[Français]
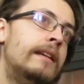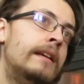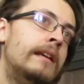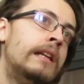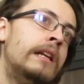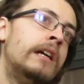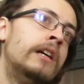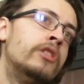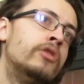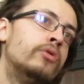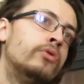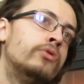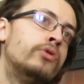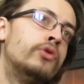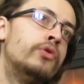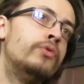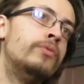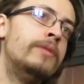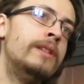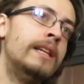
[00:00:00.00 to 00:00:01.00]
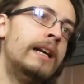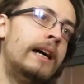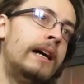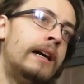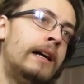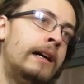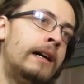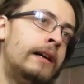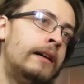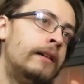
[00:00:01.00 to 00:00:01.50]
Et là, j'en suis
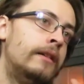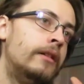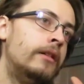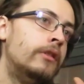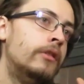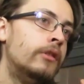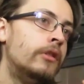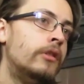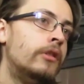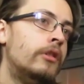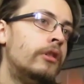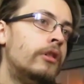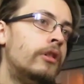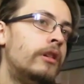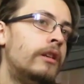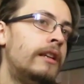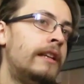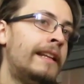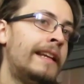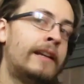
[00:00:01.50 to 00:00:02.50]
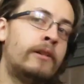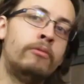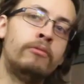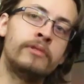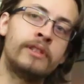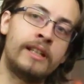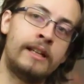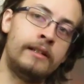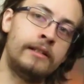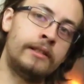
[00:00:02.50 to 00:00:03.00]
à les
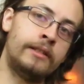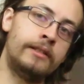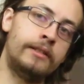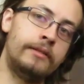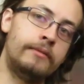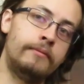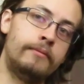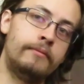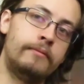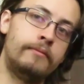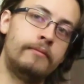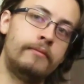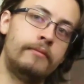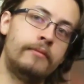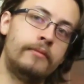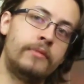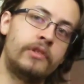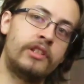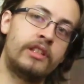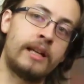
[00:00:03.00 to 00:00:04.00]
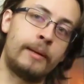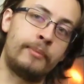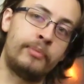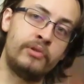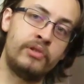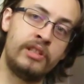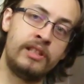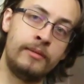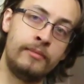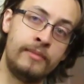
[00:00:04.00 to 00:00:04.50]
contraintes qu'a
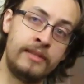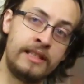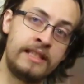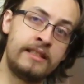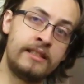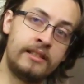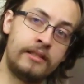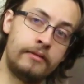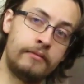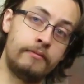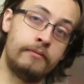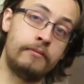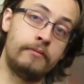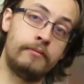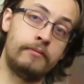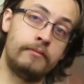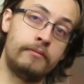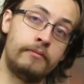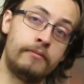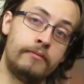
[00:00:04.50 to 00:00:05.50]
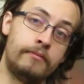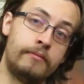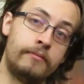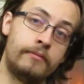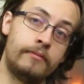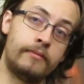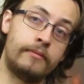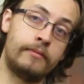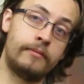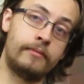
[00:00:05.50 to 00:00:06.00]
posé Myst
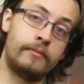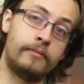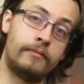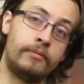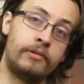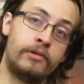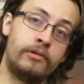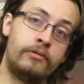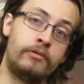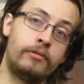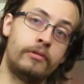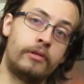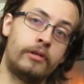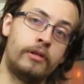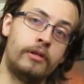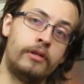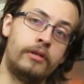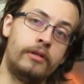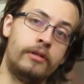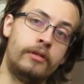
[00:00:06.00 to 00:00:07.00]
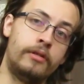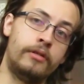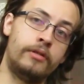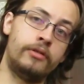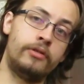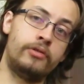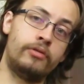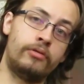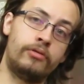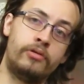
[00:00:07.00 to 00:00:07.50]
sur,
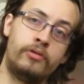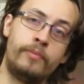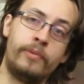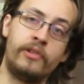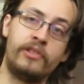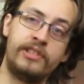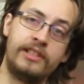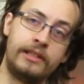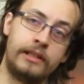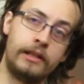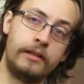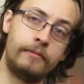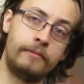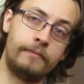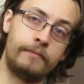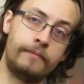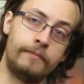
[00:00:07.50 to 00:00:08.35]
euh, sur le support CD.